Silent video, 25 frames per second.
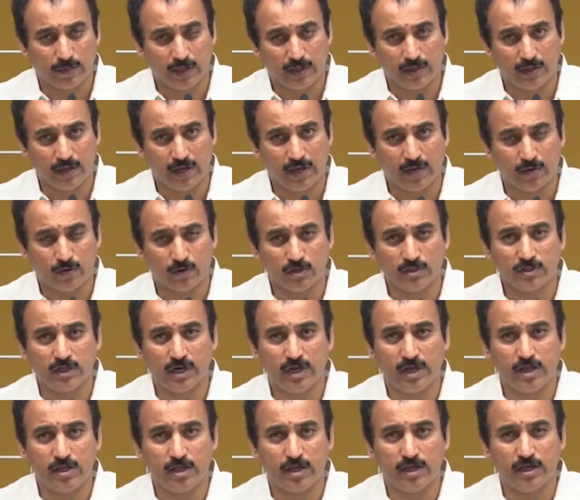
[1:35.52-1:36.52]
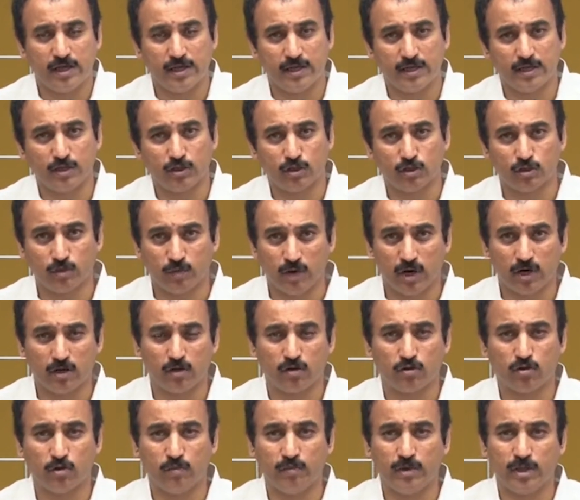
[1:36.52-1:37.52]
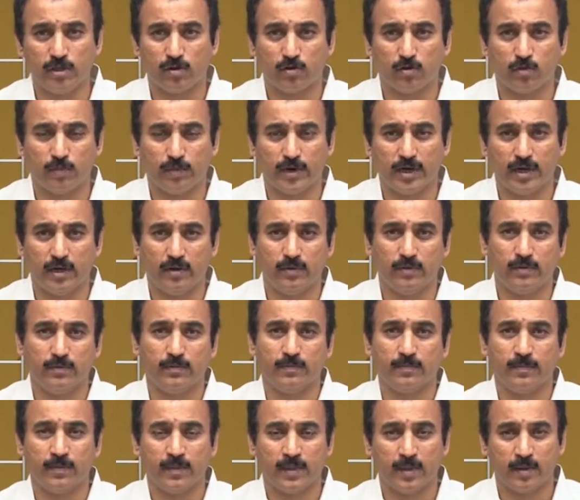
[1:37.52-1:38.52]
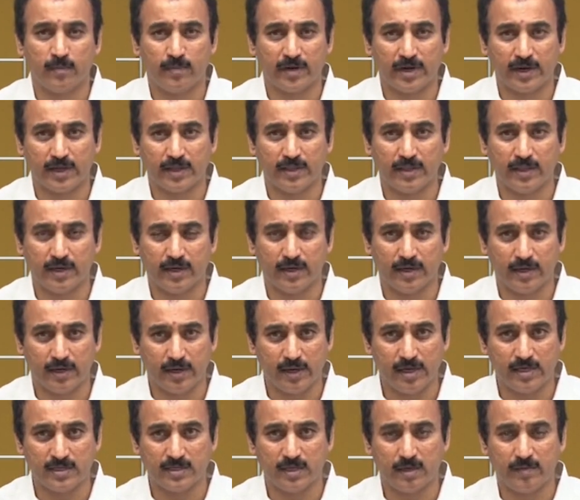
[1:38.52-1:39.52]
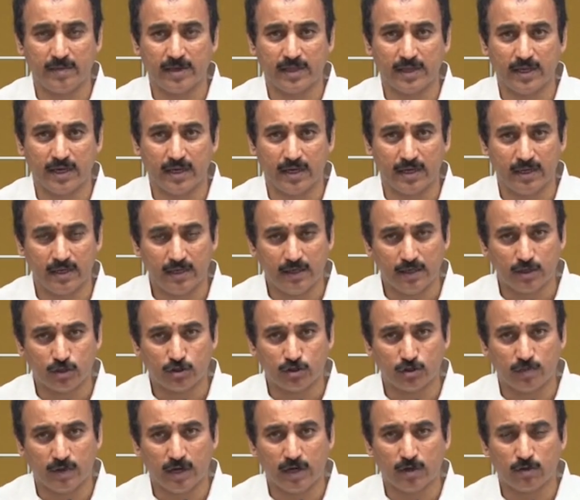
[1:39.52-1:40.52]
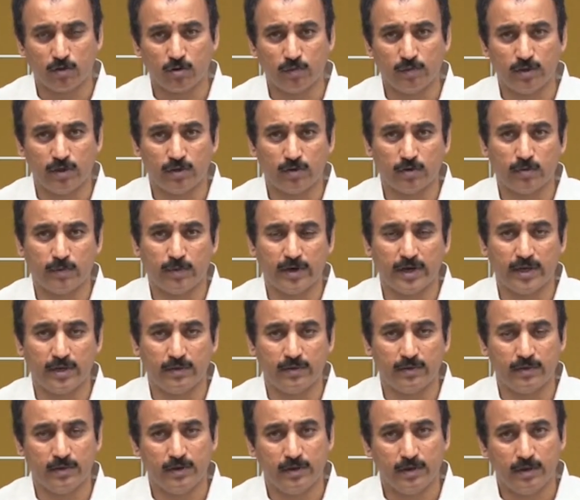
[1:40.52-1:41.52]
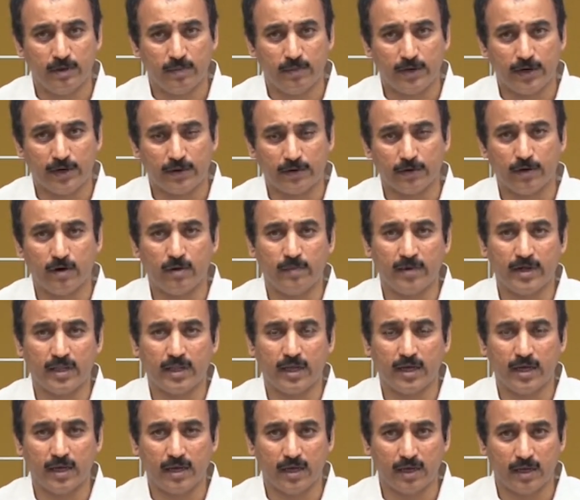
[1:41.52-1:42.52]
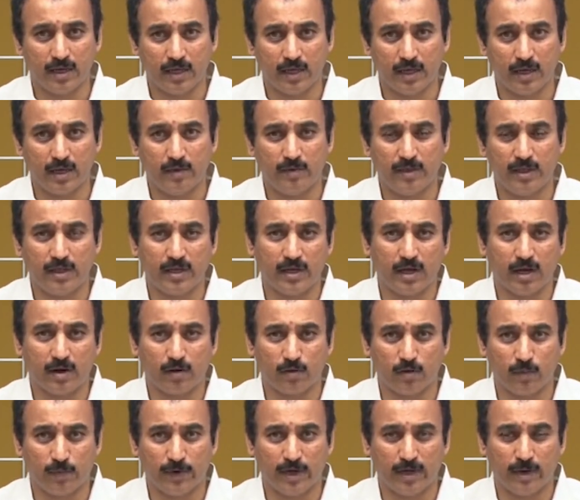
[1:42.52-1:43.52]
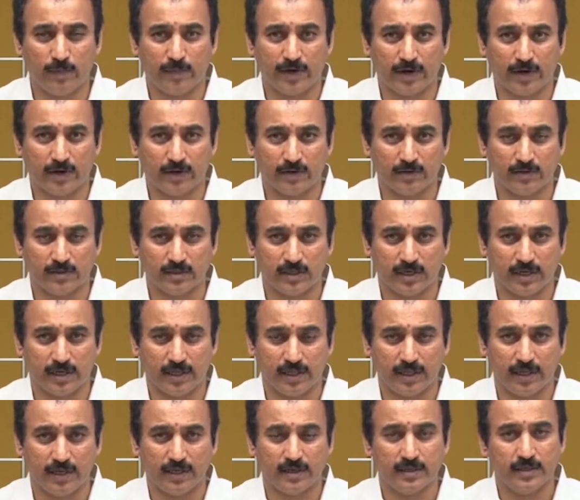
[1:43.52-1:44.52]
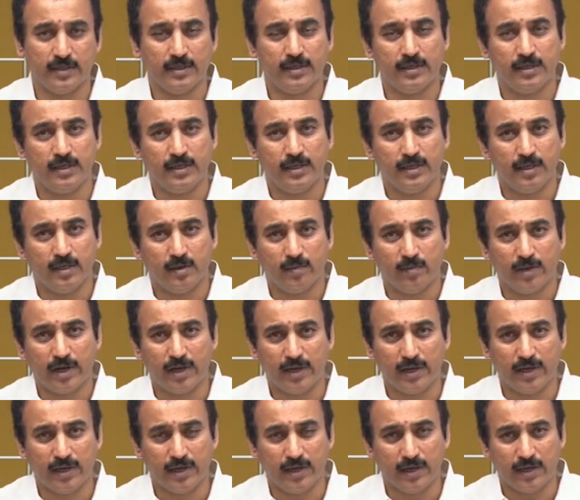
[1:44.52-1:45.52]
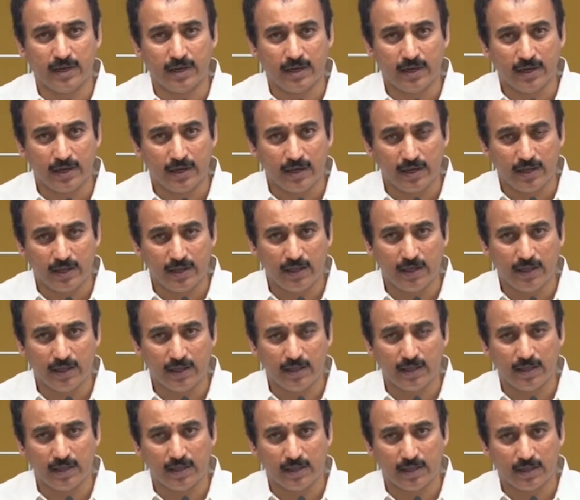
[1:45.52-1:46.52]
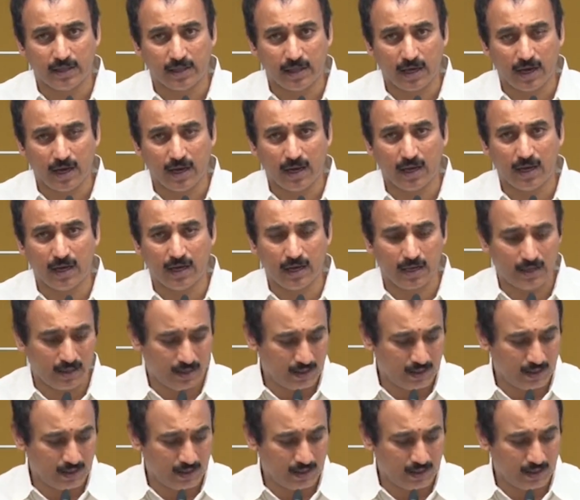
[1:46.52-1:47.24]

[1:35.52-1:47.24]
పదిహేను రోజుల నుంచి సుమారు తొమ్మిది రూపాయలు పెరిగింది డీజిల్ మీద సుమారు తొమ్మిది రూపాయలు పెట్రోల్ మీద ఎనిమిదిన్నర రూపాయలు పెరగటం జరిగింది మరి ఇది చాలా